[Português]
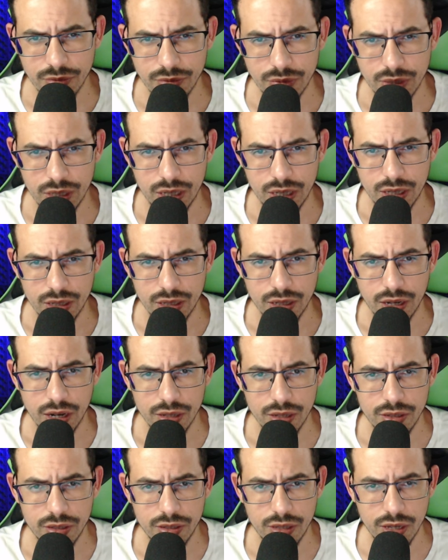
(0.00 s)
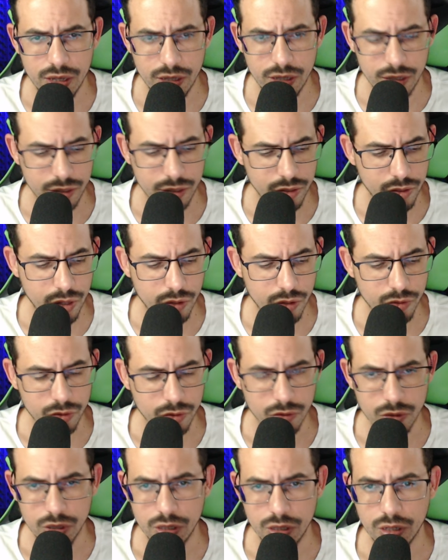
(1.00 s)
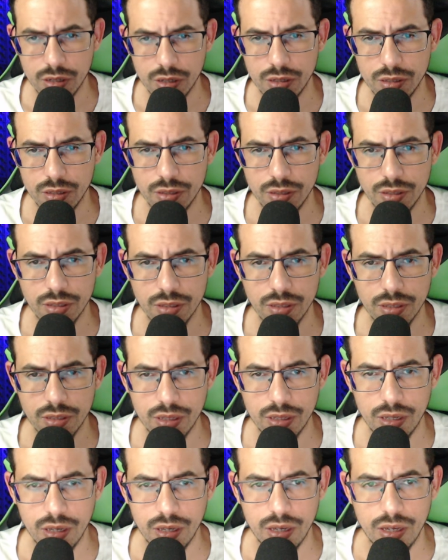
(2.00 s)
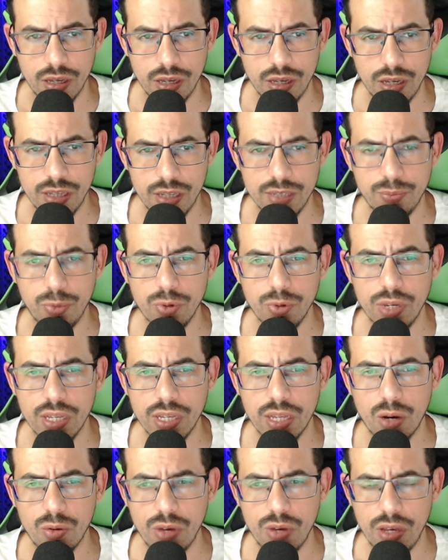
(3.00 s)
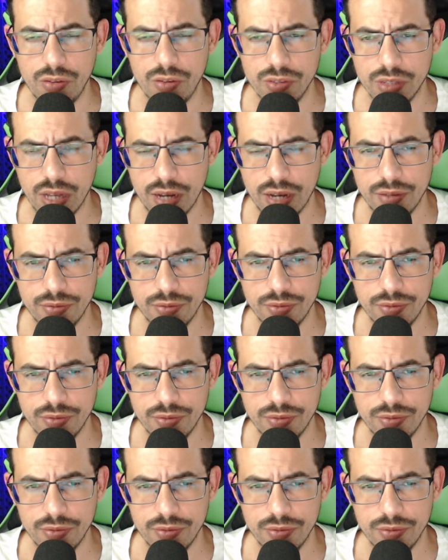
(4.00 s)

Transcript: É, antes, né? Deixa eu dar um zoom aqui, ó. Esse plugin é da Waves, tá?